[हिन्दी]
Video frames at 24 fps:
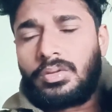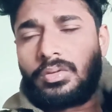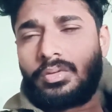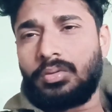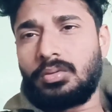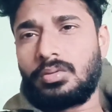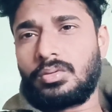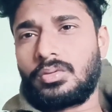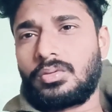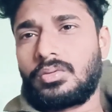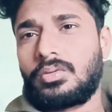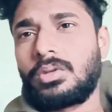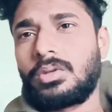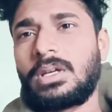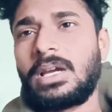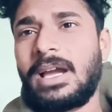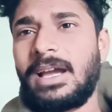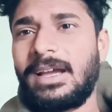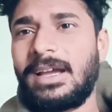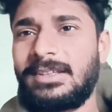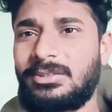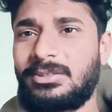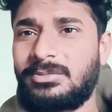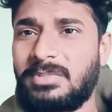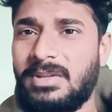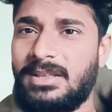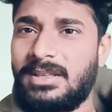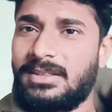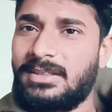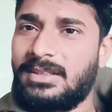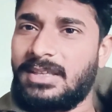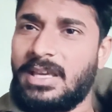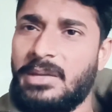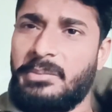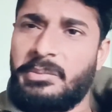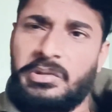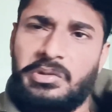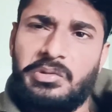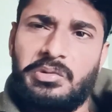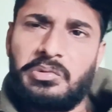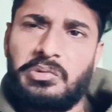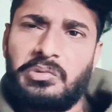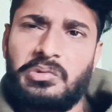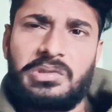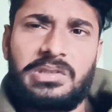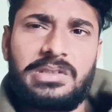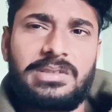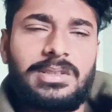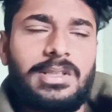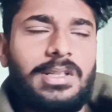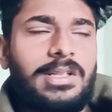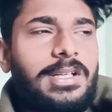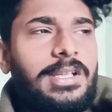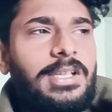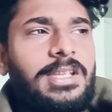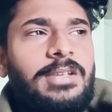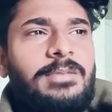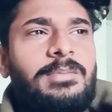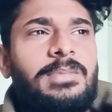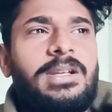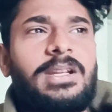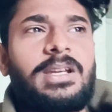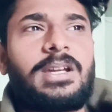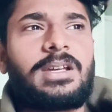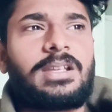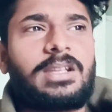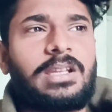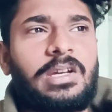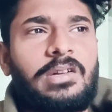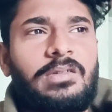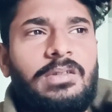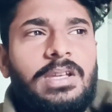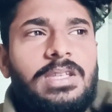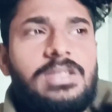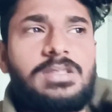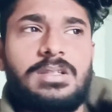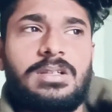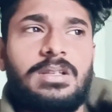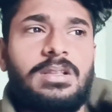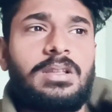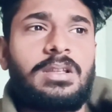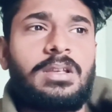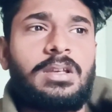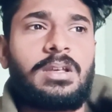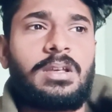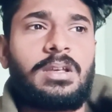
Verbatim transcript: तो कोई ख़ास बात क्या मैं तो रोज़ ही संडे ही मना रहा हूँ आजकल